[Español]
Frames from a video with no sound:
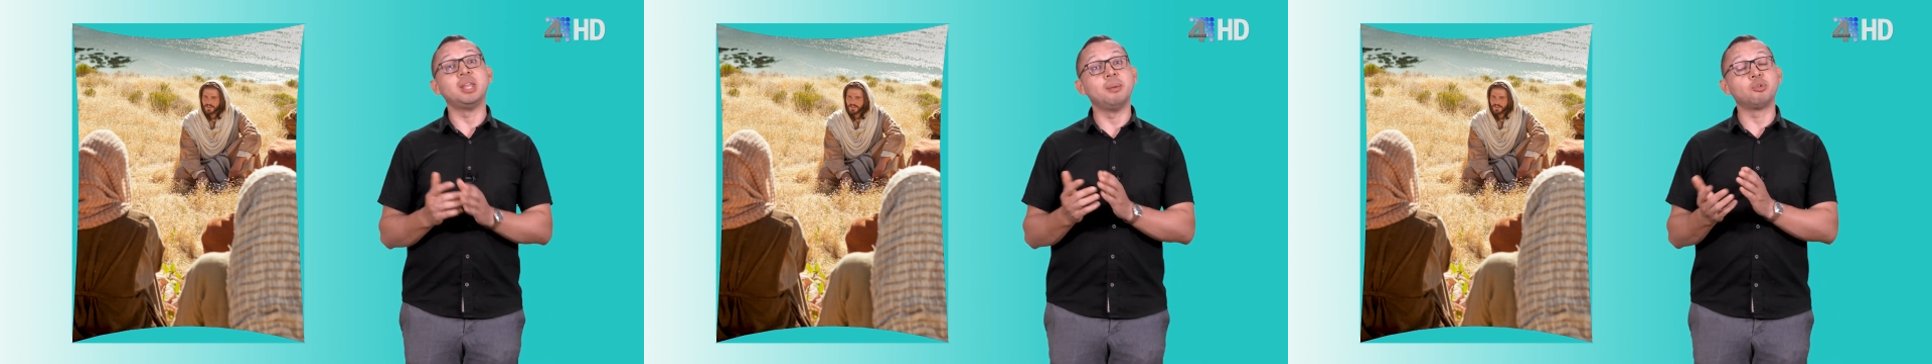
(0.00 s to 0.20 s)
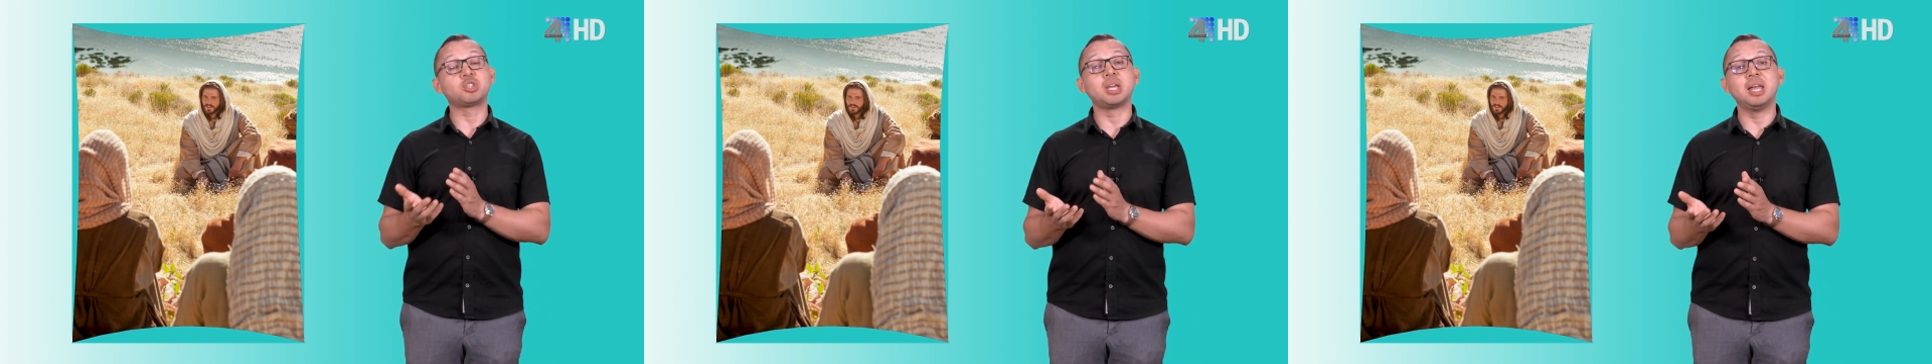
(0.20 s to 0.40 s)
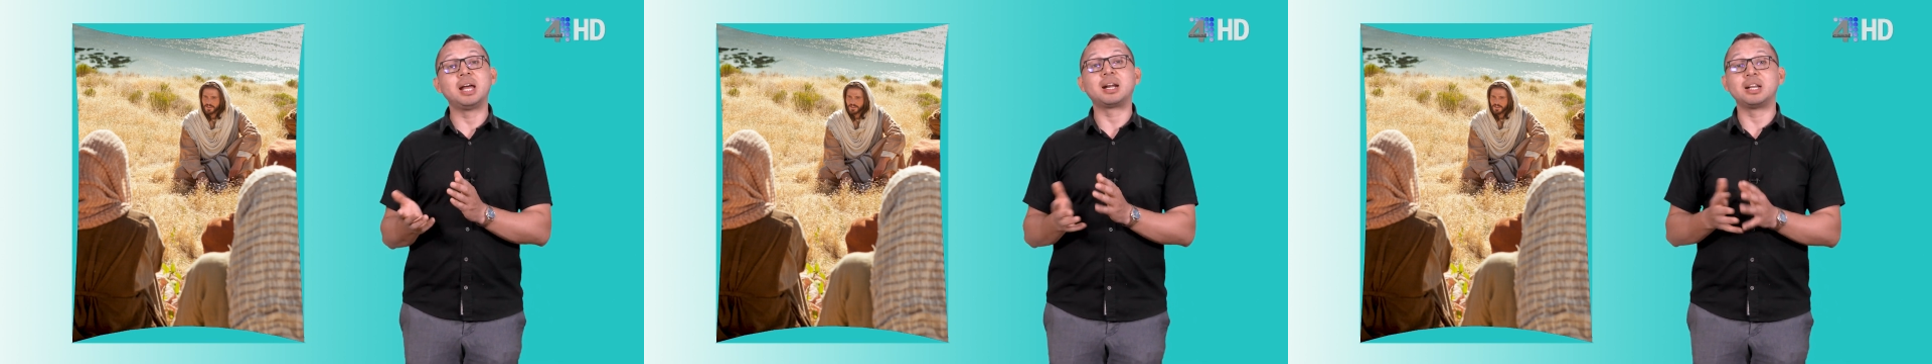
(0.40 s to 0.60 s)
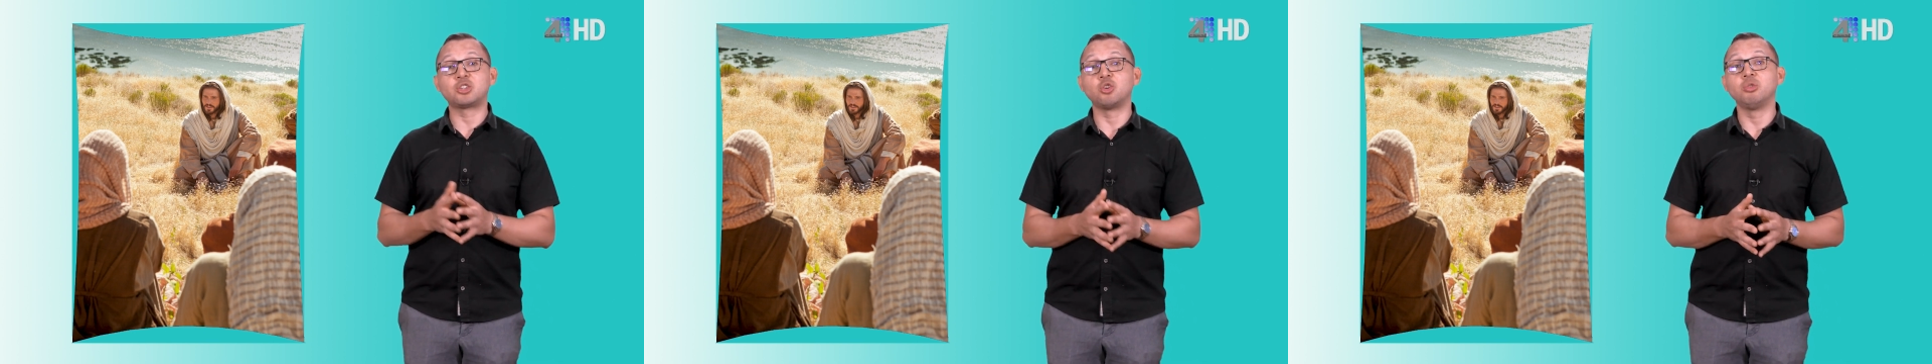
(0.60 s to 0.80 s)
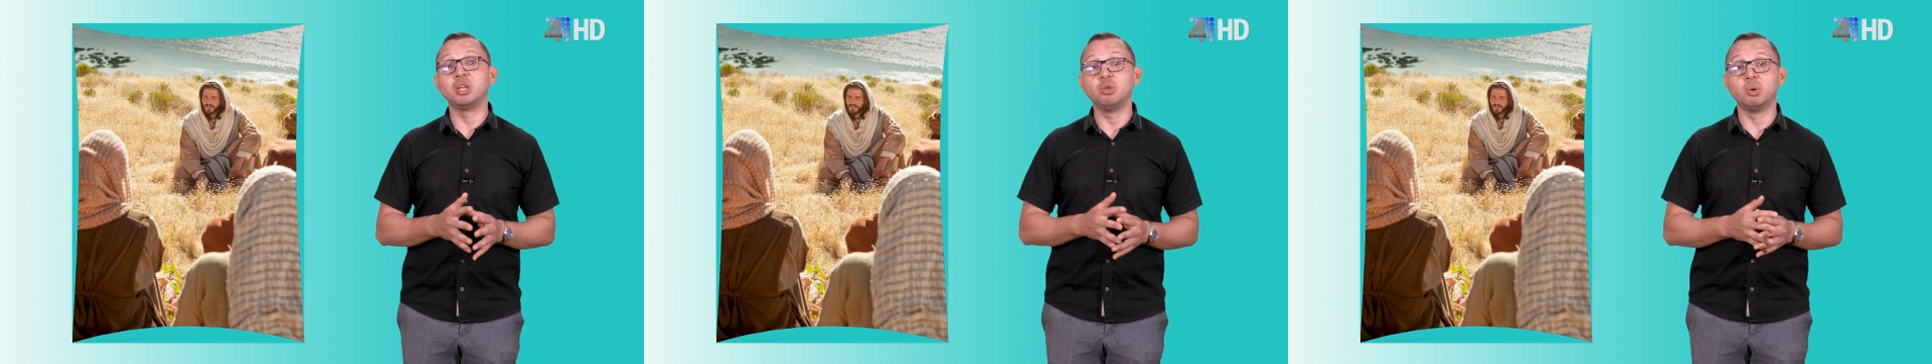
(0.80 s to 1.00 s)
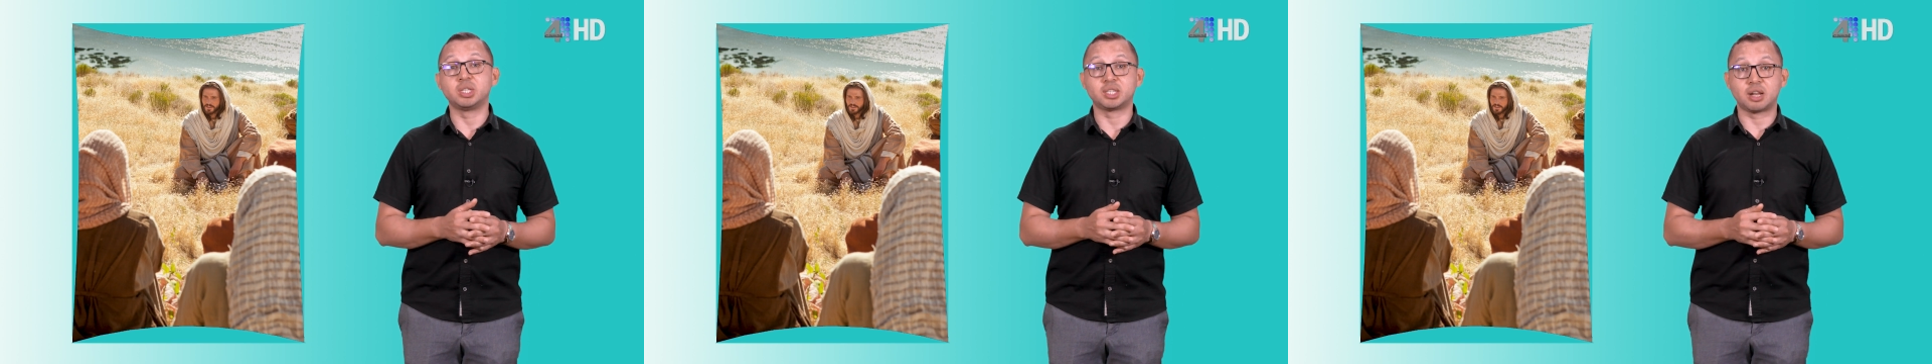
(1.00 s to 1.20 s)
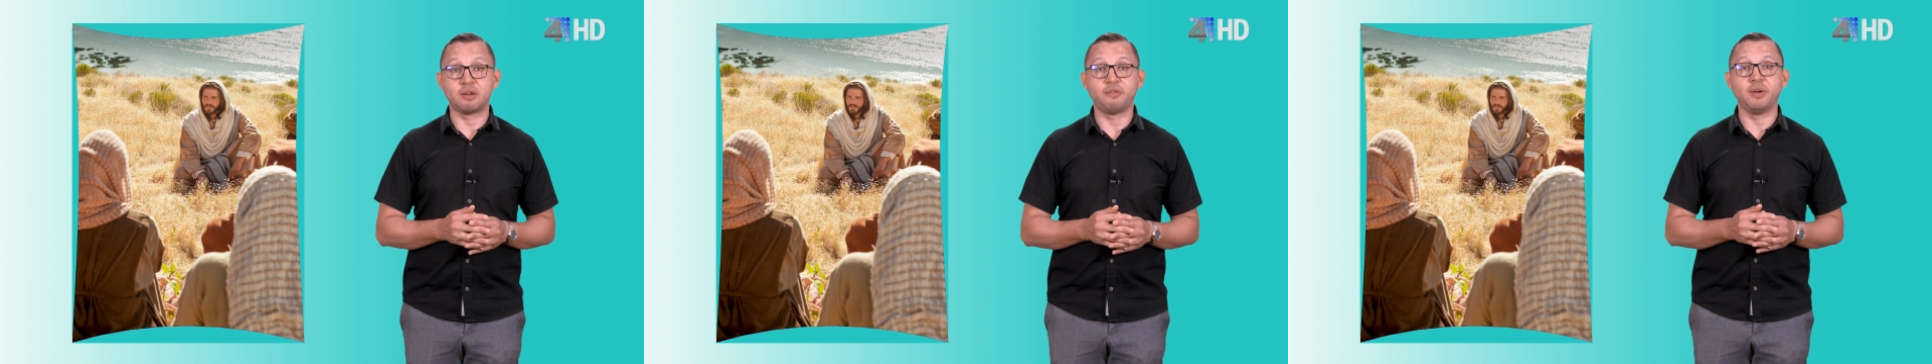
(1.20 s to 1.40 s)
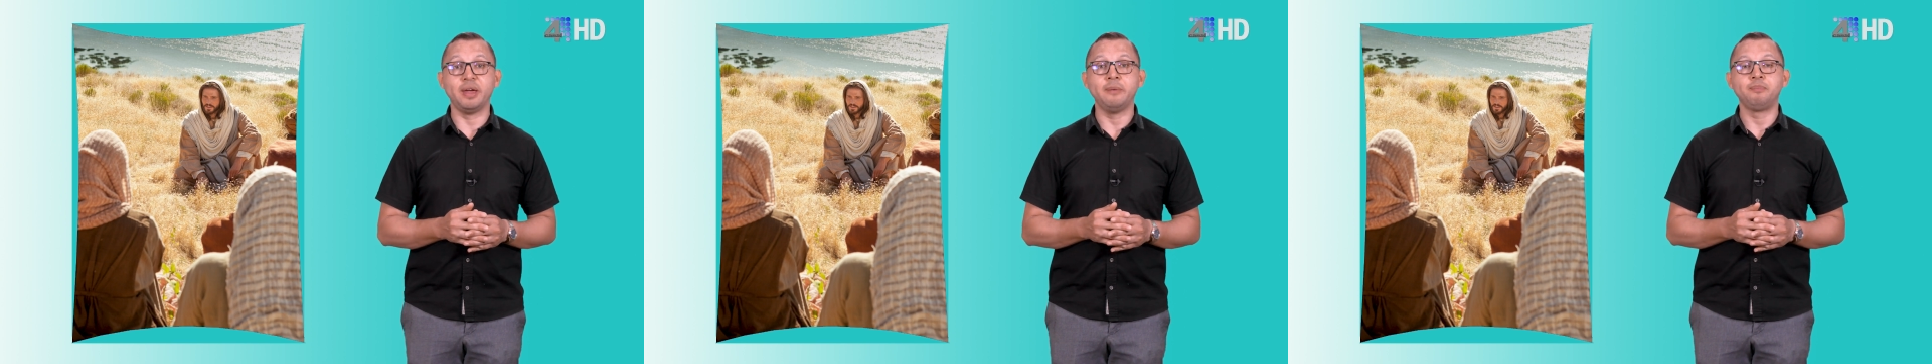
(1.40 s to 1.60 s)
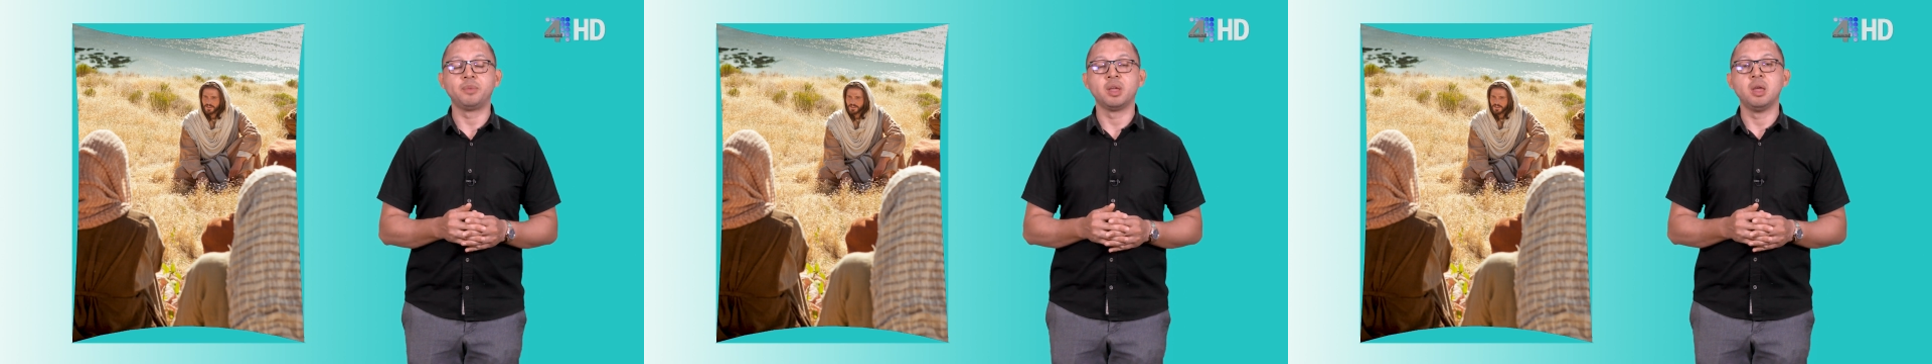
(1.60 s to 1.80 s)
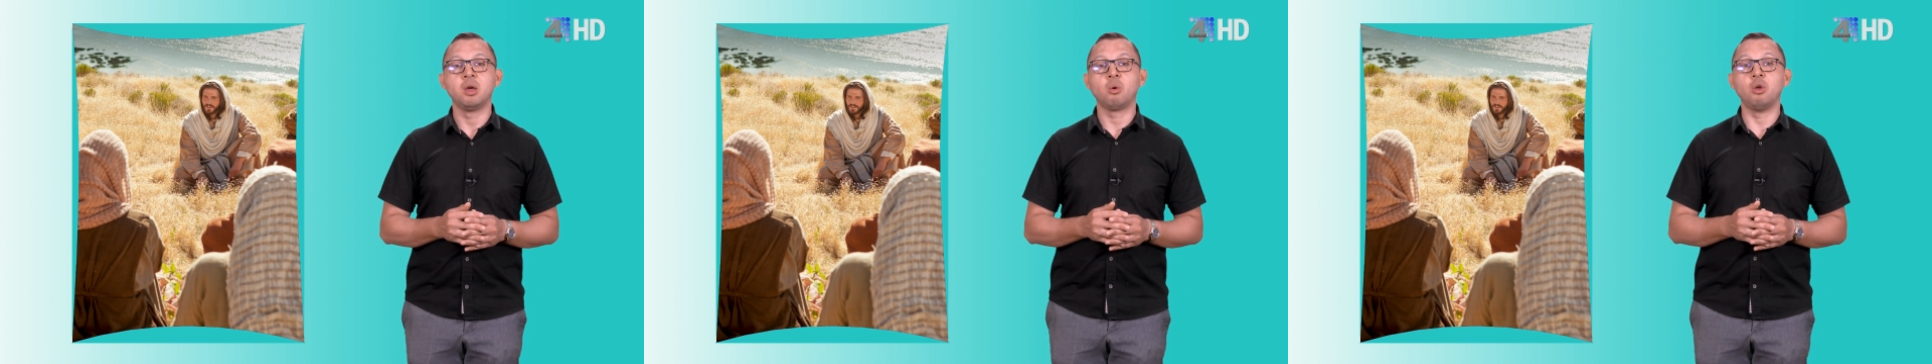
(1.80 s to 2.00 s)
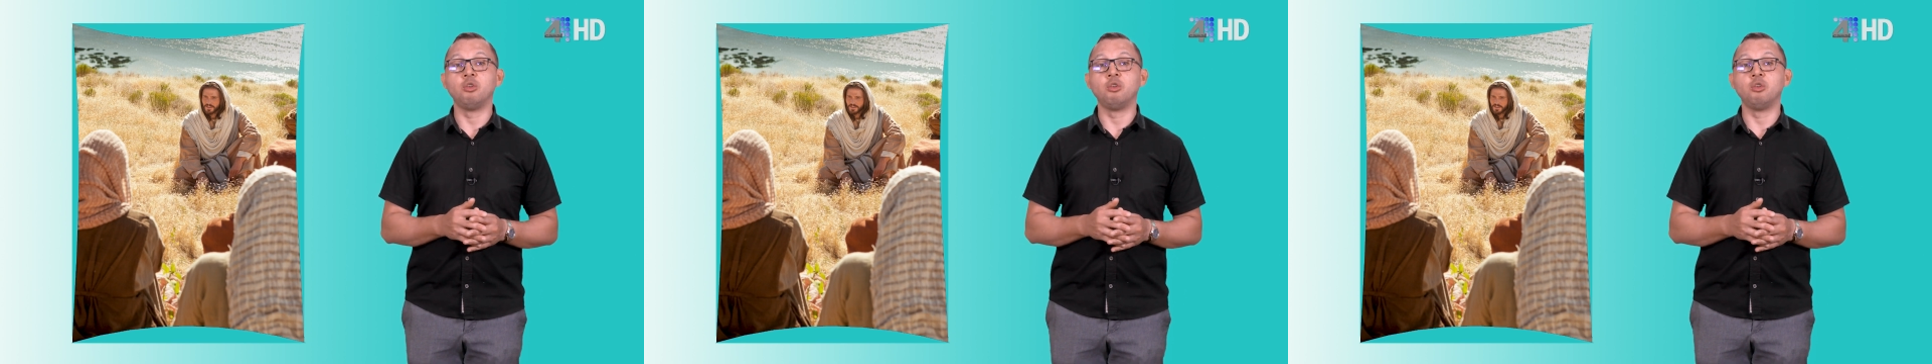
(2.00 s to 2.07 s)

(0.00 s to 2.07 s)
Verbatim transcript: tenemos que dar razón de nuestra fe,